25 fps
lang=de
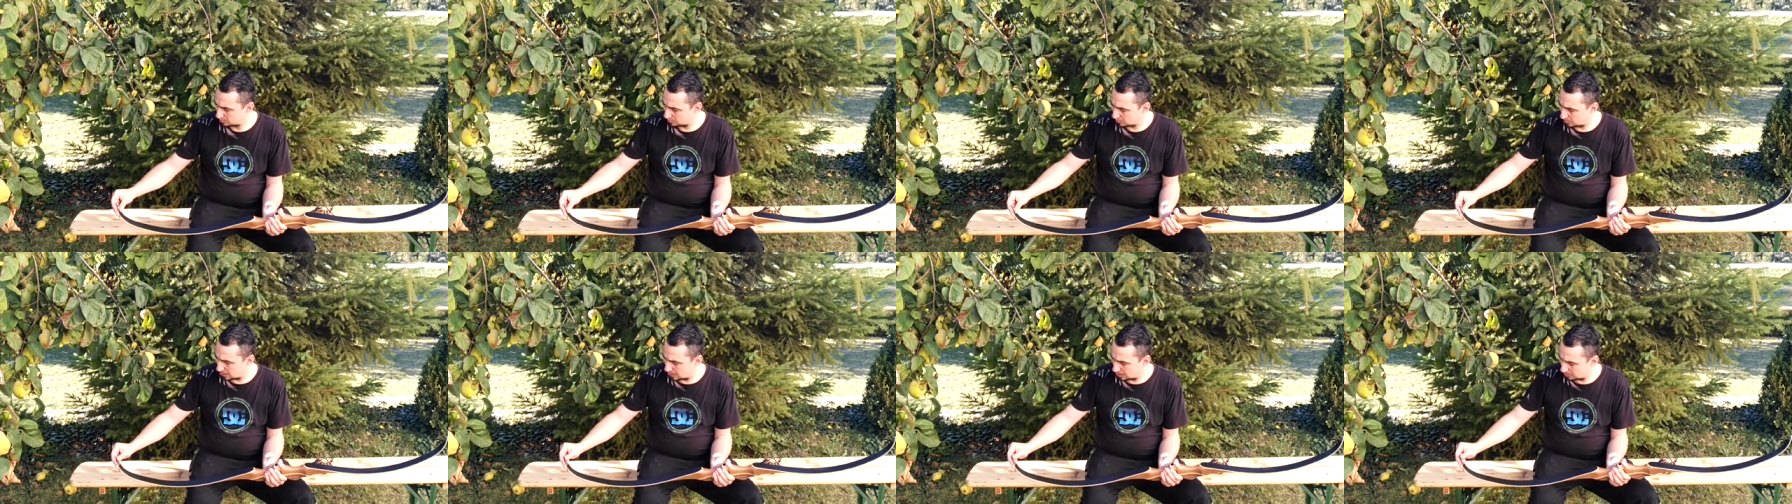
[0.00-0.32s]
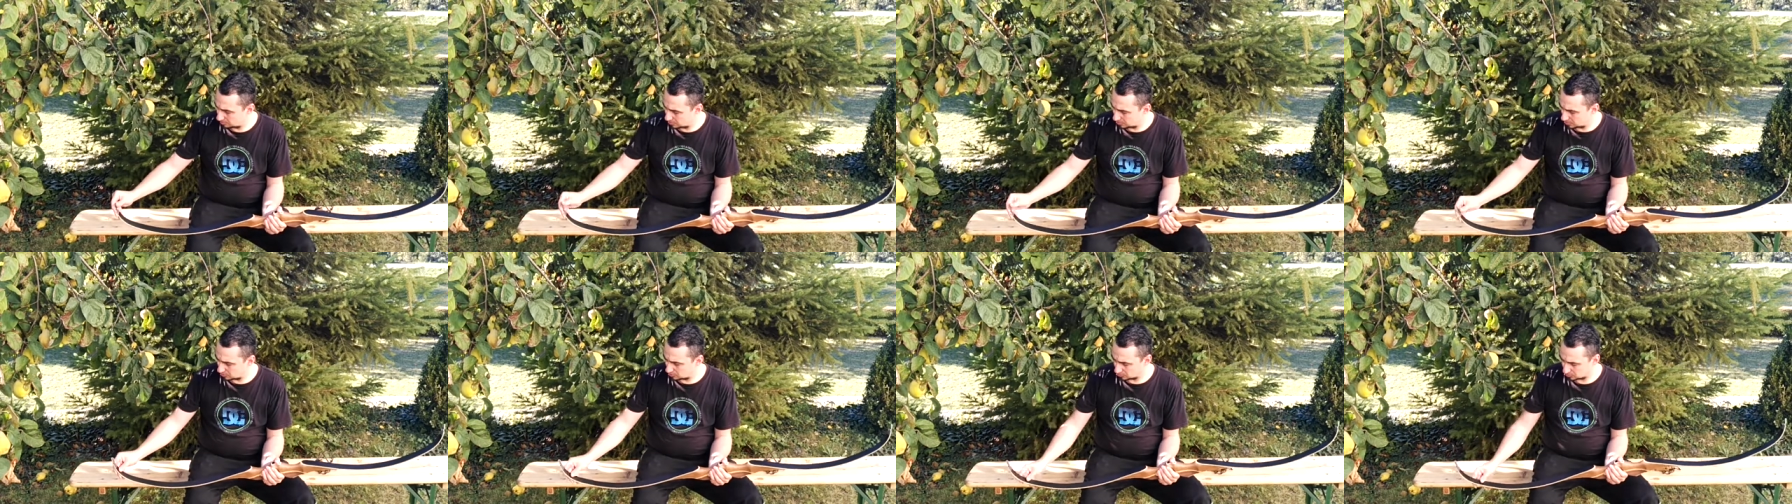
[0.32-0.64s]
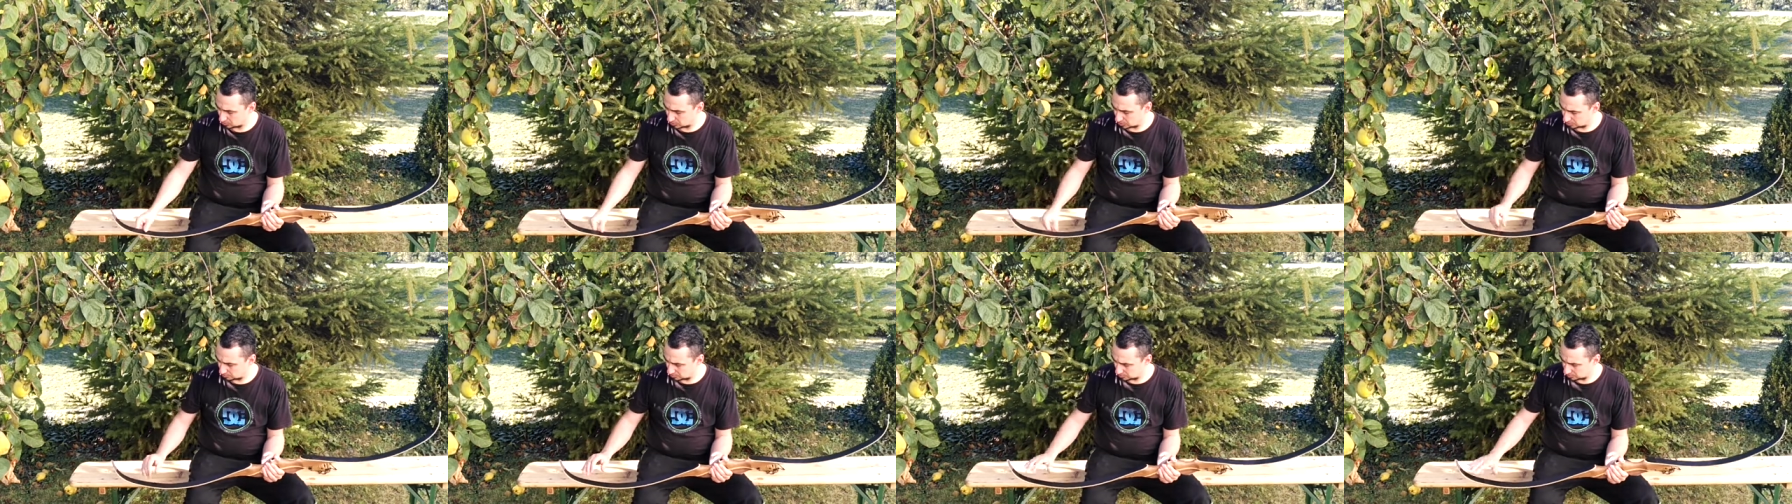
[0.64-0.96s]

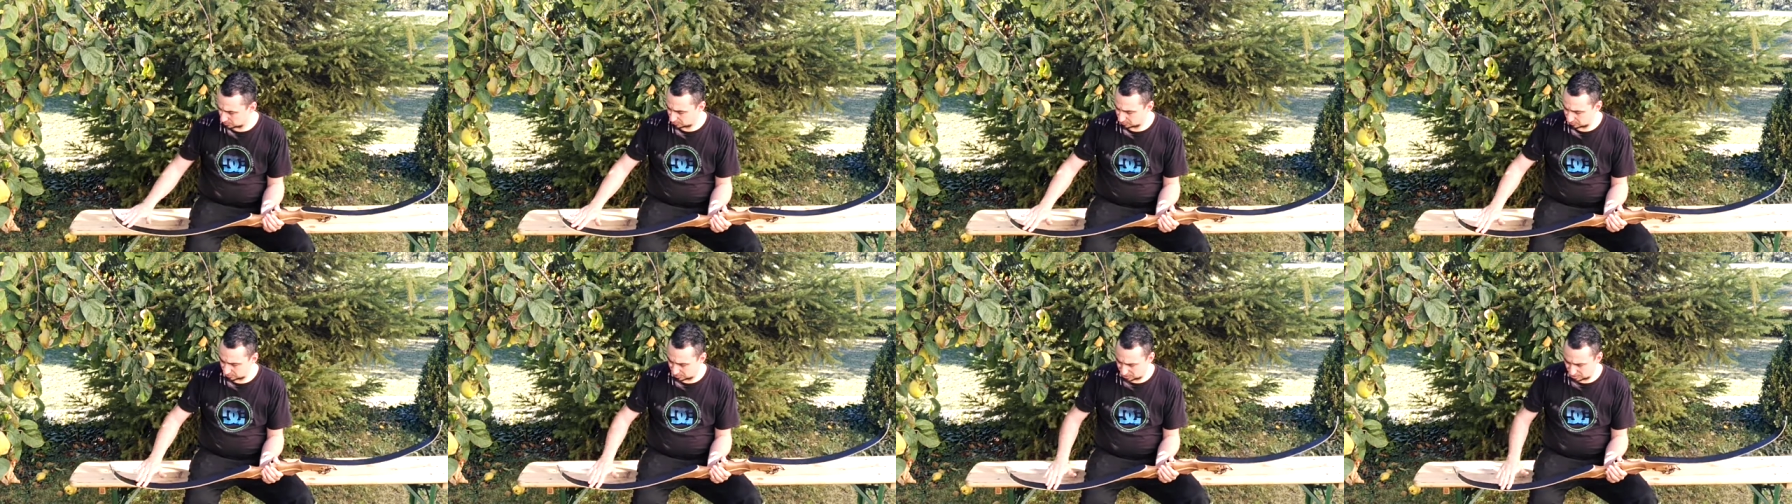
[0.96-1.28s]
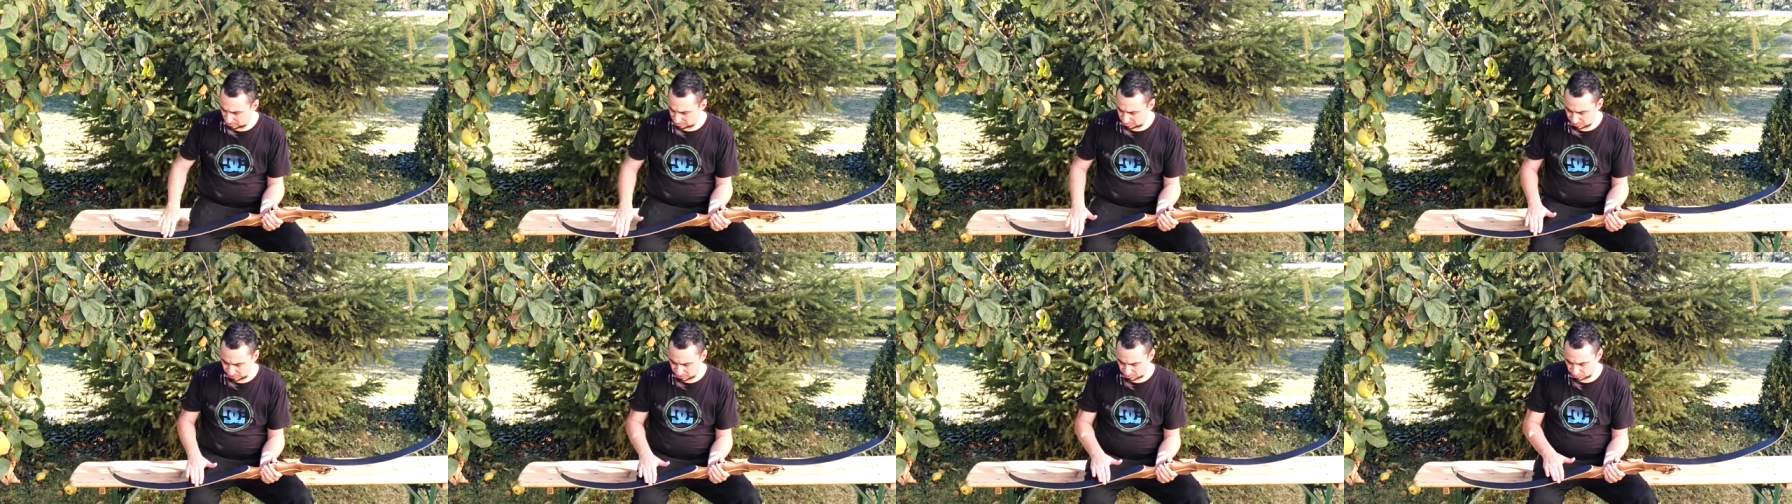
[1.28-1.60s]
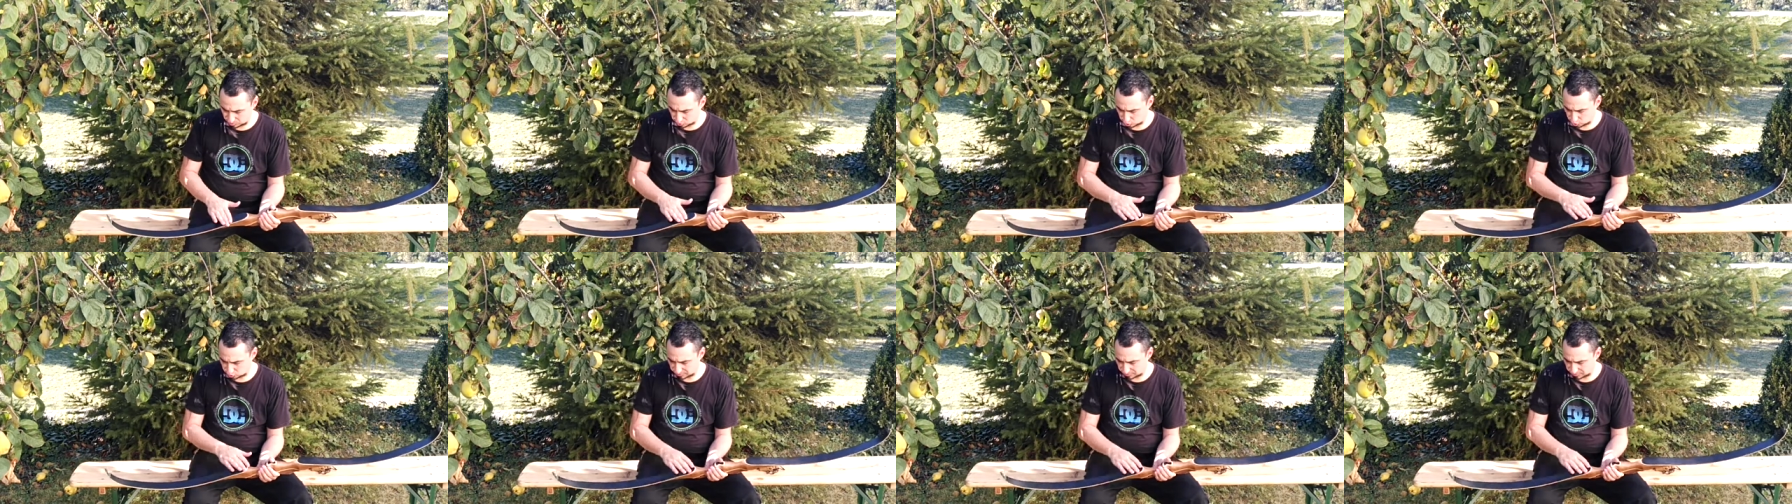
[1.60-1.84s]
Verarbeitung Tipps, Verarbeitung